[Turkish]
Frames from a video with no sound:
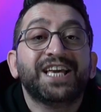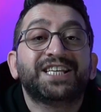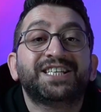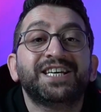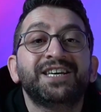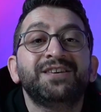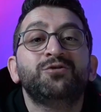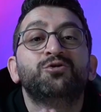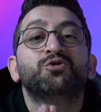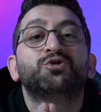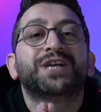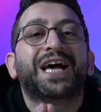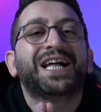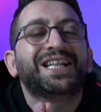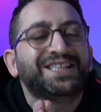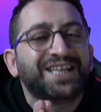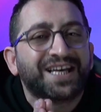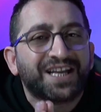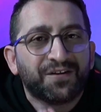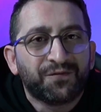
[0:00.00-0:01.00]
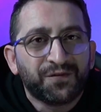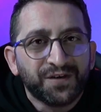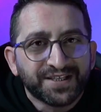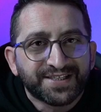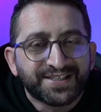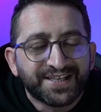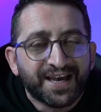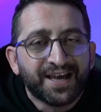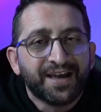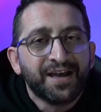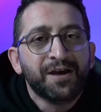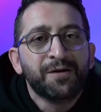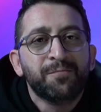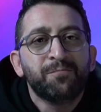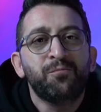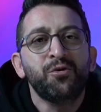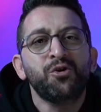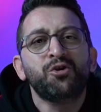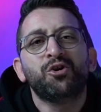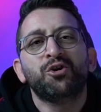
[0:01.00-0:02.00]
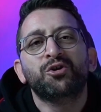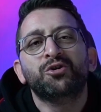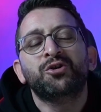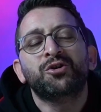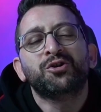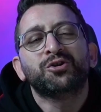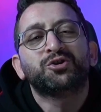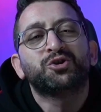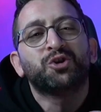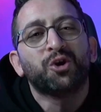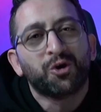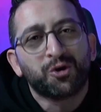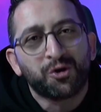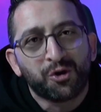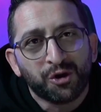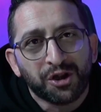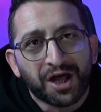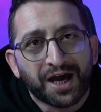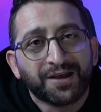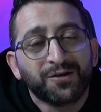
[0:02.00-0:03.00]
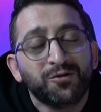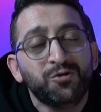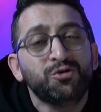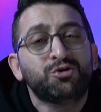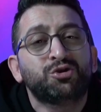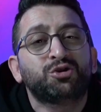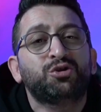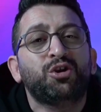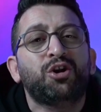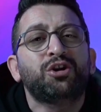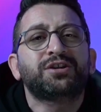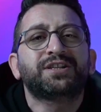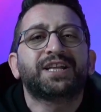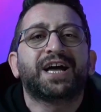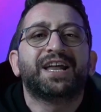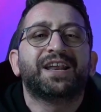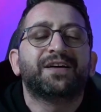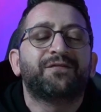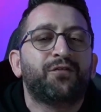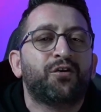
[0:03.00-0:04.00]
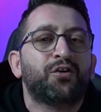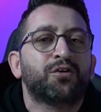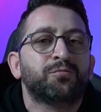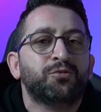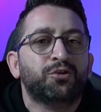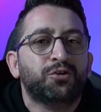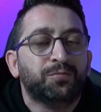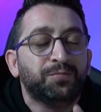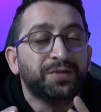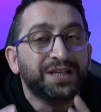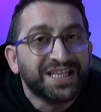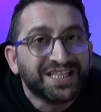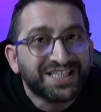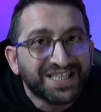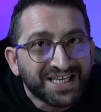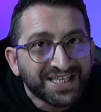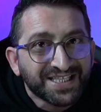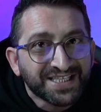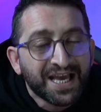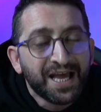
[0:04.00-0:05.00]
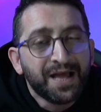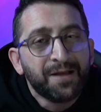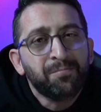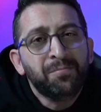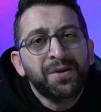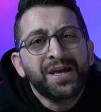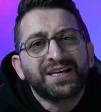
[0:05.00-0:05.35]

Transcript: İşin güzel tarafı ise bu konu çok kolay. 3-4 tane formülü bileceğiz.